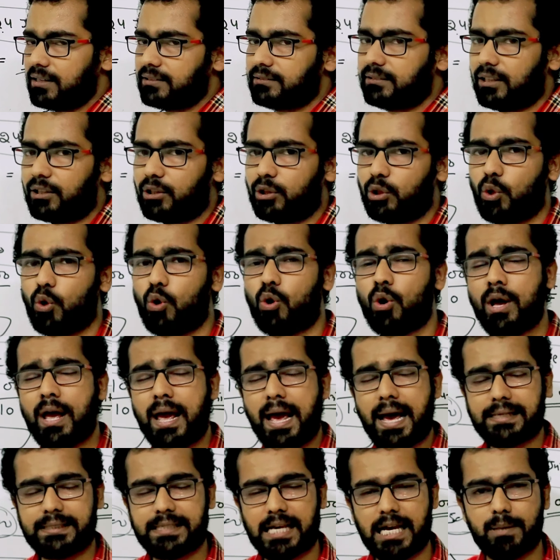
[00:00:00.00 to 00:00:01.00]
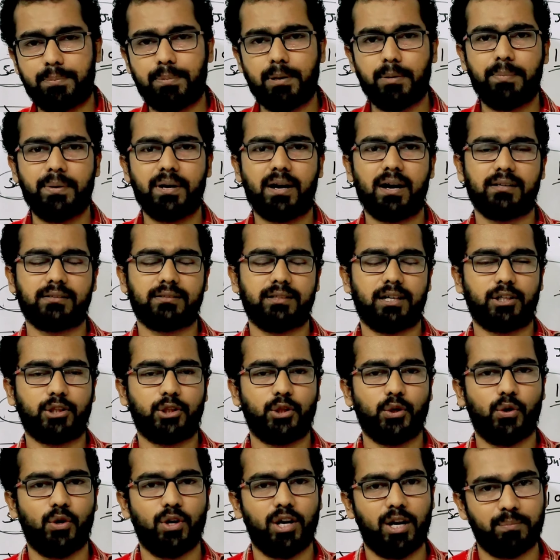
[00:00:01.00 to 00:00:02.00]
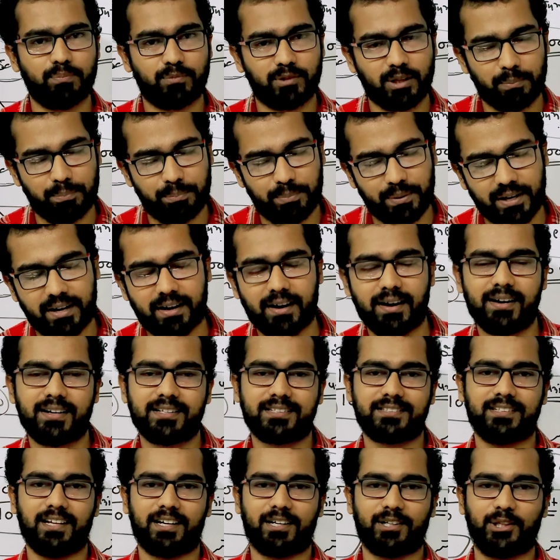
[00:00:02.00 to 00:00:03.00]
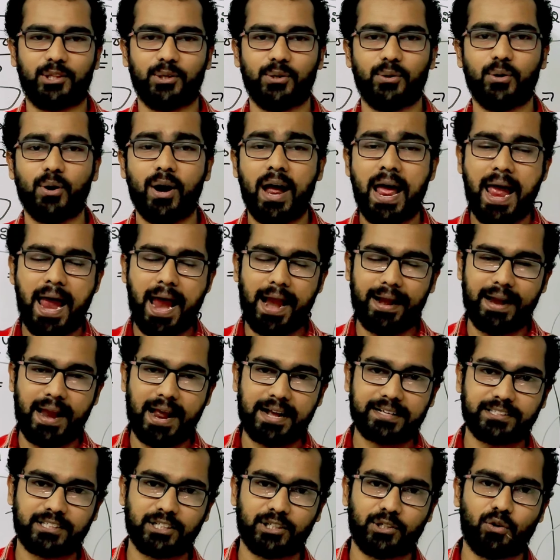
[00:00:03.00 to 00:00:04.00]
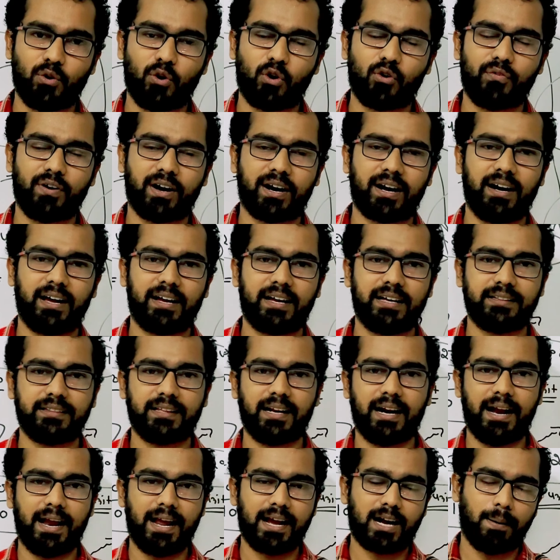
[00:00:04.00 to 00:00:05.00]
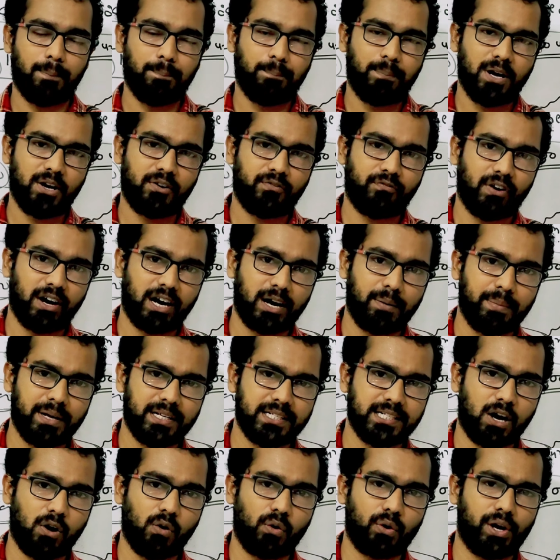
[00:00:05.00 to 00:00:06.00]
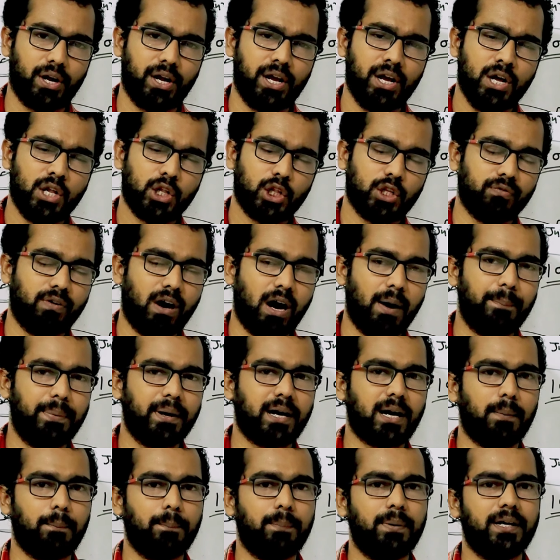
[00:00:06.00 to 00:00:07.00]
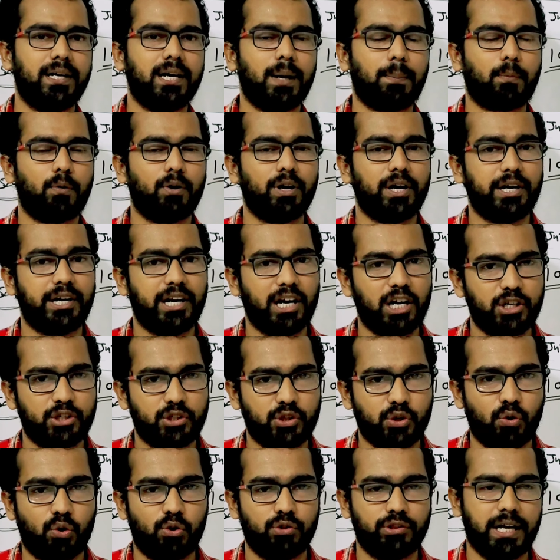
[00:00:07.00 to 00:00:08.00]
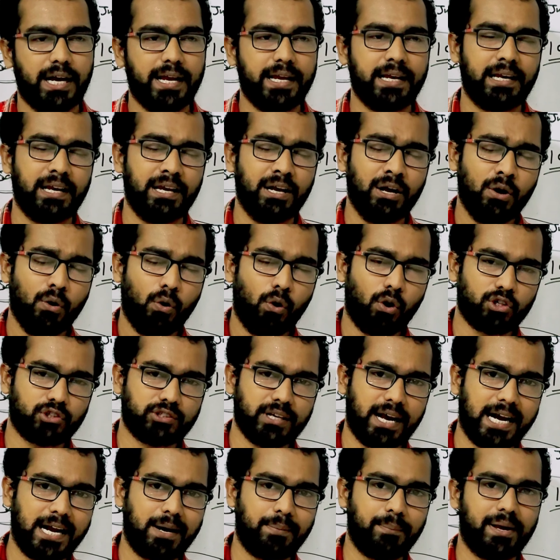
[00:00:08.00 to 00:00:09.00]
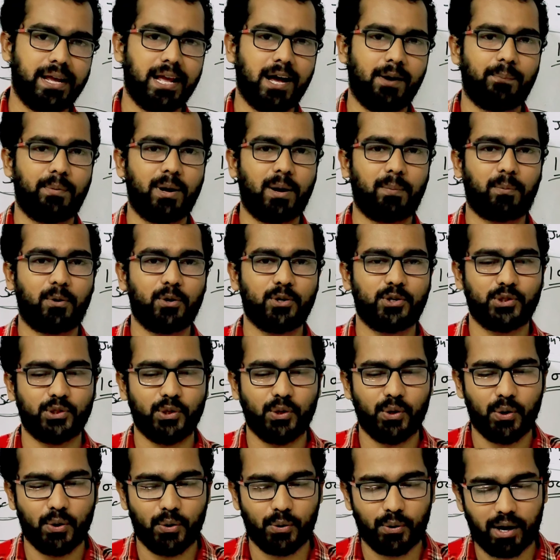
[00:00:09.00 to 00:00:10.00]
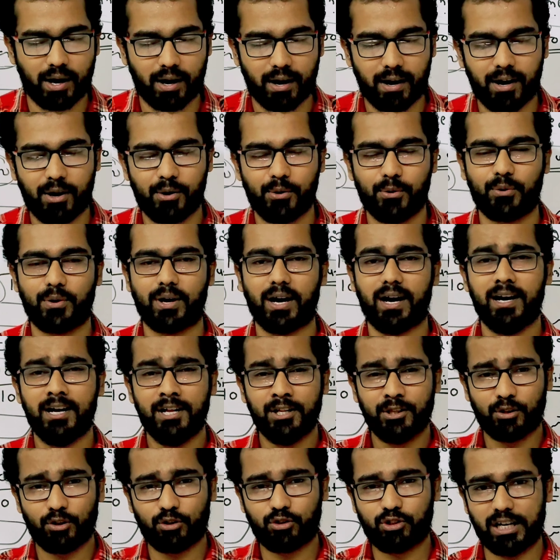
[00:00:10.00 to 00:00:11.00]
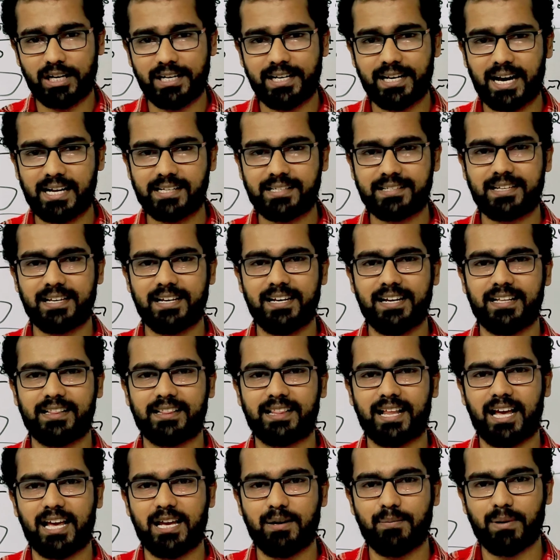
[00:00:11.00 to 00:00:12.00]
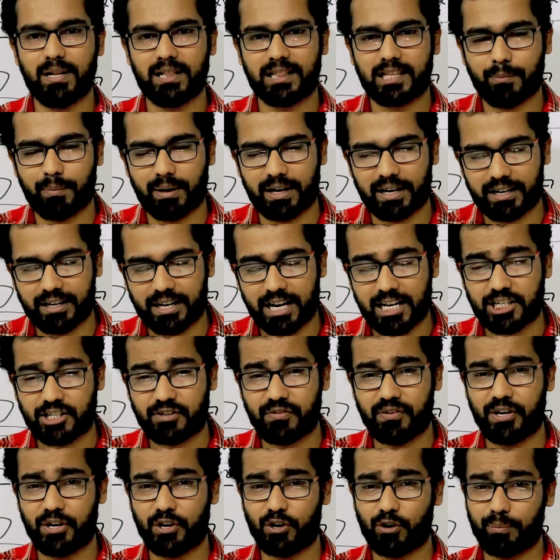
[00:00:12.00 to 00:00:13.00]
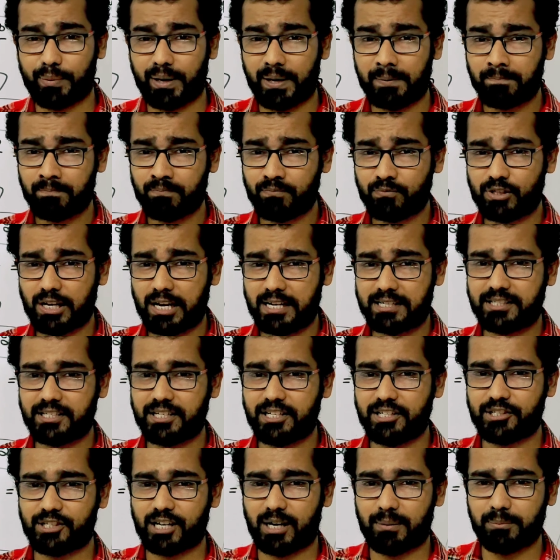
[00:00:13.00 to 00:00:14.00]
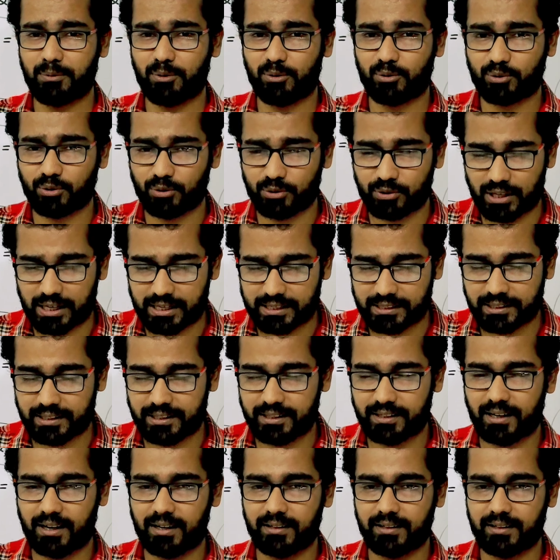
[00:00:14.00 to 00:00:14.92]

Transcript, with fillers: कर सकते हो एस भी कर सकते हो लमसम भी कर सकते हो एंड एक्सिट लोड वगैरह कितना है कंप्लीट फंड में जाओगे तो वहां पे कंप्लीट आपको डिटेल शो हो जाएगी और साइड में यहाँ पे आपको शो हो रहा होगा तो चलिए आज के लिए इतना ही मिलते हैं हमारी नेक्स्ट वीडियो में जय श्री श्याम दोस्तों जय श्री